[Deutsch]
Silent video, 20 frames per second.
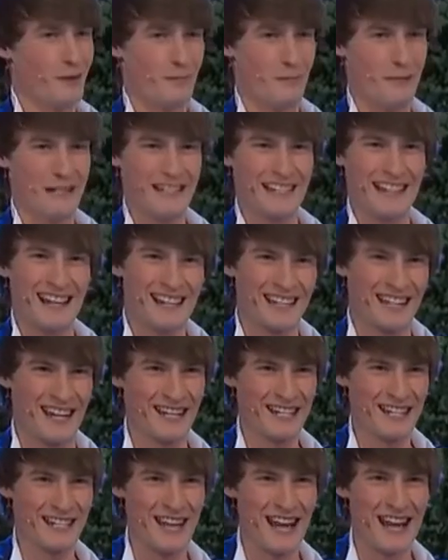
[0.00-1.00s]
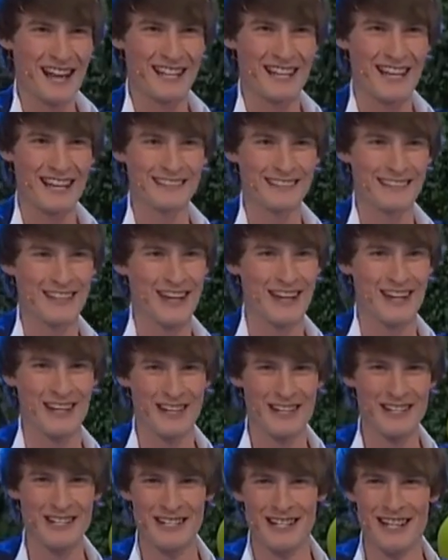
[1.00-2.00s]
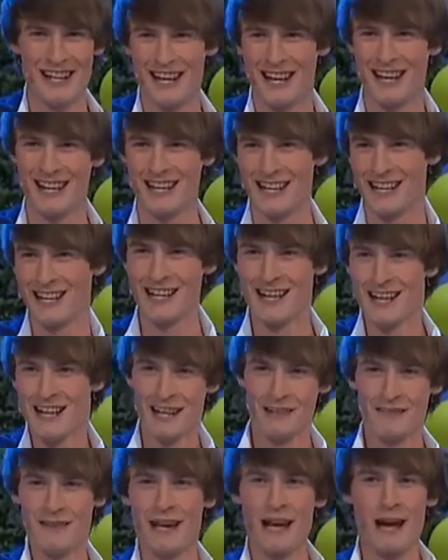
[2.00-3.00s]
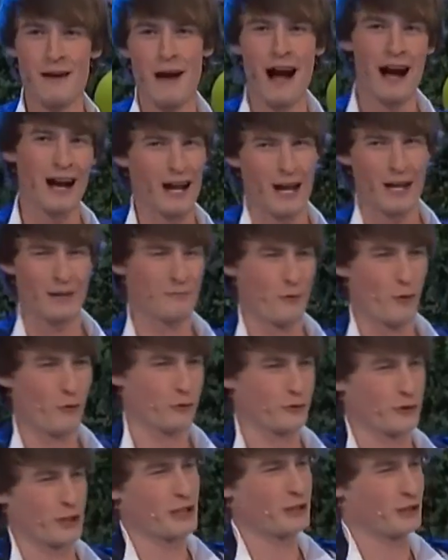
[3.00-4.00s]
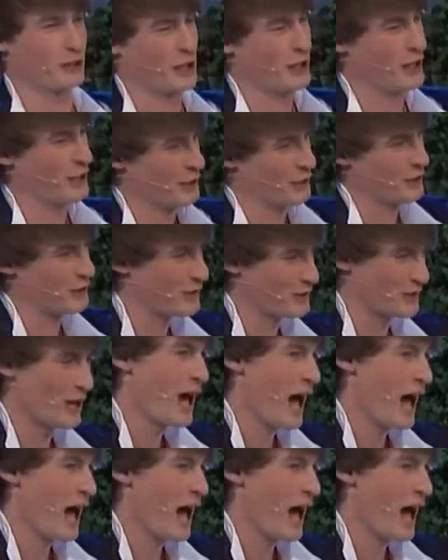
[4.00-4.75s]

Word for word: mit der Kindergärtnerin? Wir machen Bufti-Dienst,